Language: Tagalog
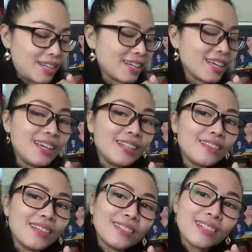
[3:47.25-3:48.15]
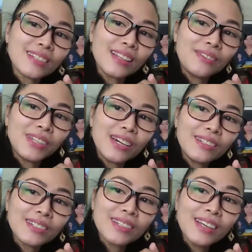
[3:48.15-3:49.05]
And again, this is Love
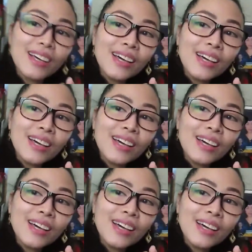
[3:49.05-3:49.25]
Lines.